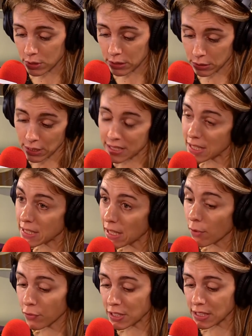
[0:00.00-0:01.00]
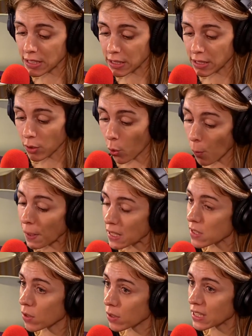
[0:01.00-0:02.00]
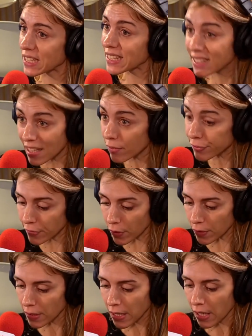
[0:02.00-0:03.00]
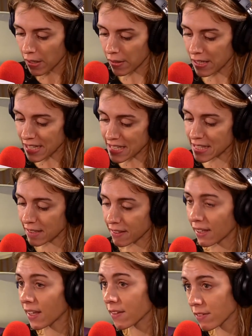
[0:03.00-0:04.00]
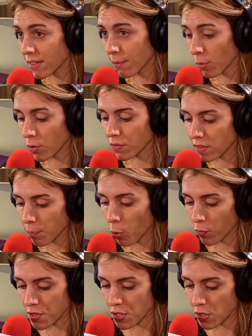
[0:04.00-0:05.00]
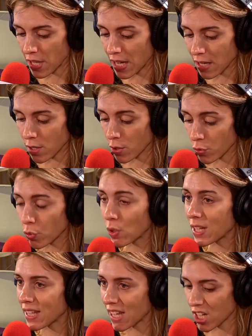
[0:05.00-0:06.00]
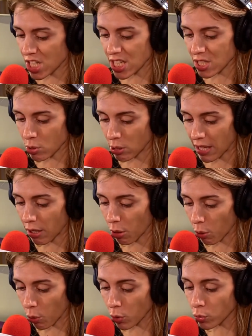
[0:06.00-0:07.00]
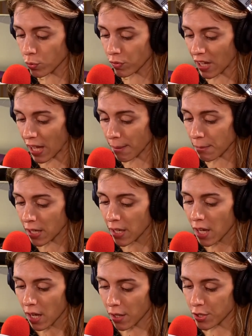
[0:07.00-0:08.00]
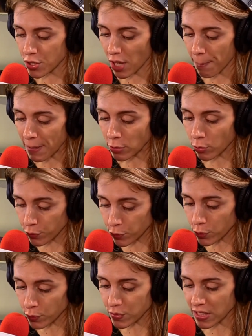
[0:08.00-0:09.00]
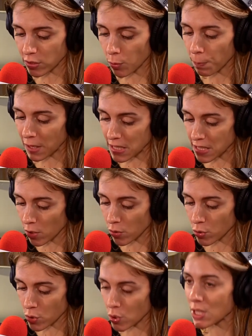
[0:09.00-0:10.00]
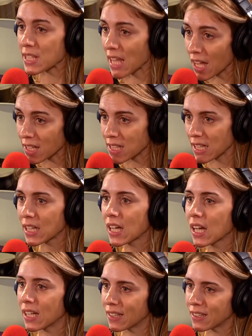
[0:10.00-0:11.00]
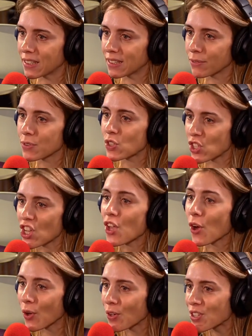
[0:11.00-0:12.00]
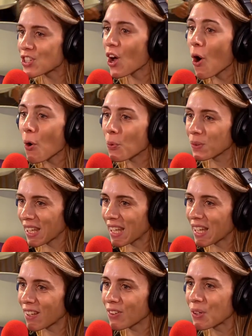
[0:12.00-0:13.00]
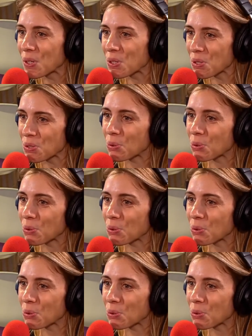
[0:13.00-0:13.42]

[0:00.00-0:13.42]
un syndicat en fait qui représente, qui défend euh, les intérêts évidemment des professionnels de l'énergie solaire renouvelable. Euh, je rappelle que vous, vous êtes président de Solisart. on s'était d'ailleurs déjà rencontré hein, dans, ce